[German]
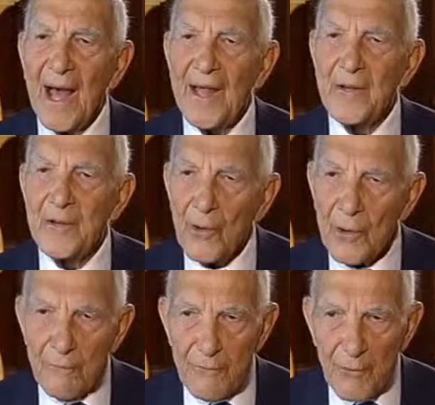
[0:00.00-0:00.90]
Eine
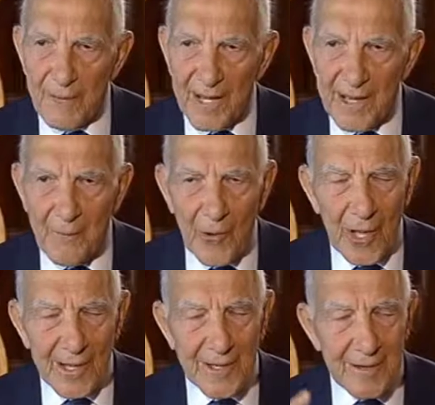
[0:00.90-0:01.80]
neue Form der
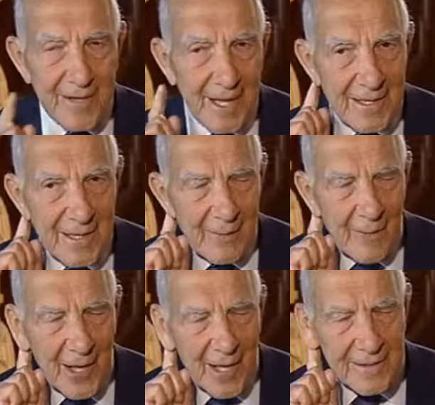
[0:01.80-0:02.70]
Demokratie ist eine
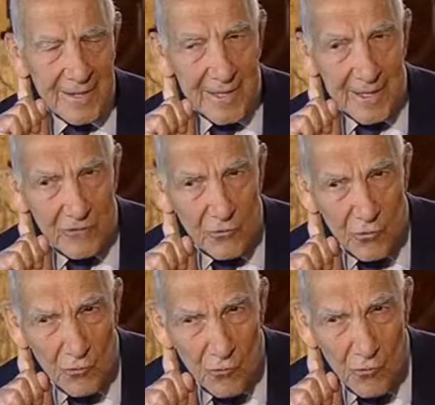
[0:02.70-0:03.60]
Demokratie, die
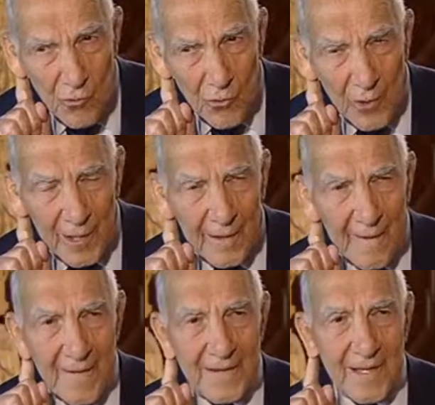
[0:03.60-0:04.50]
zuhört,
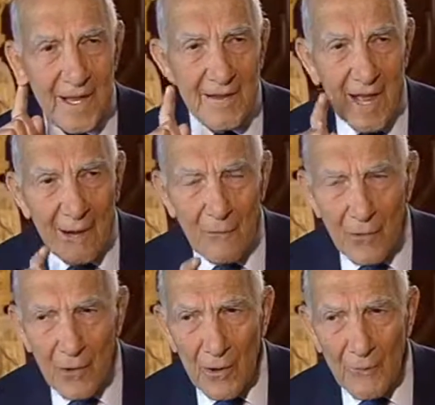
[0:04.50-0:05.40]
die das
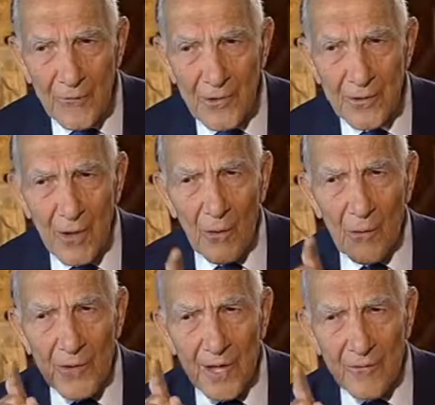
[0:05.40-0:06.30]
Auge öffnet
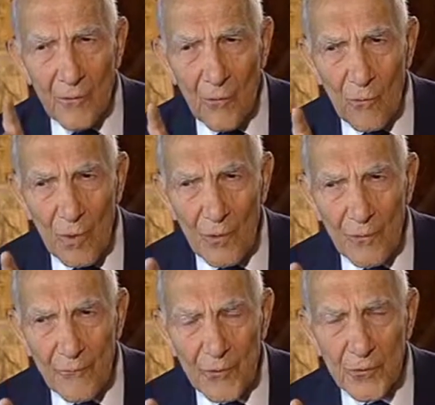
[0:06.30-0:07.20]
und das Ohr
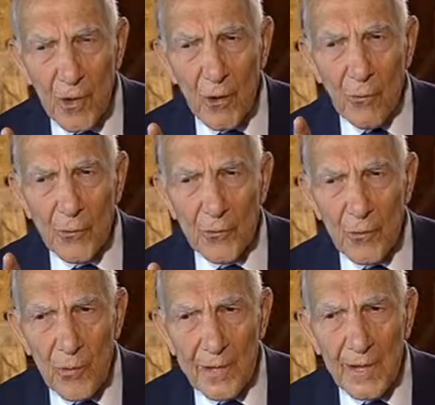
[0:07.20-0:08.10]
öffnet
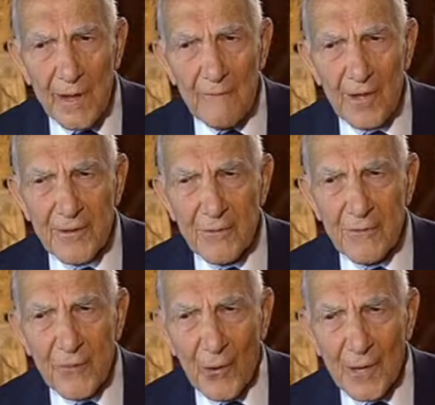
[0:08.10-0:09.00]
und hört, was
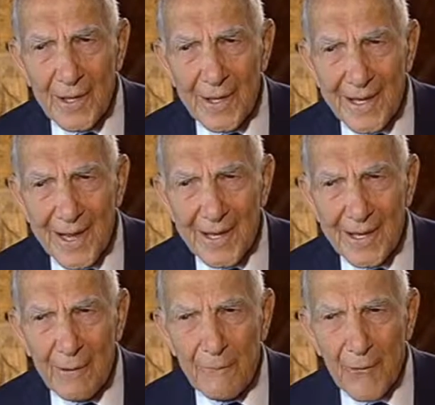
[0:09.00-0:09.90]
wollen
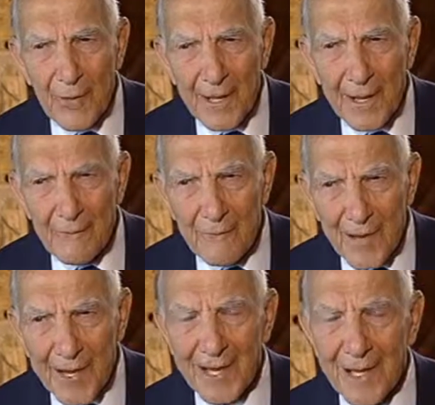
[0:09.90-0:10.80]
denn die Völker
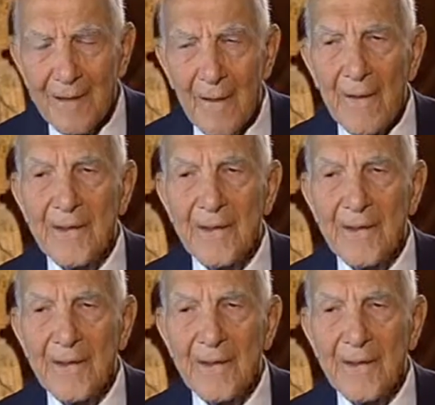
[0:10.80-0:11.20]
wirklich.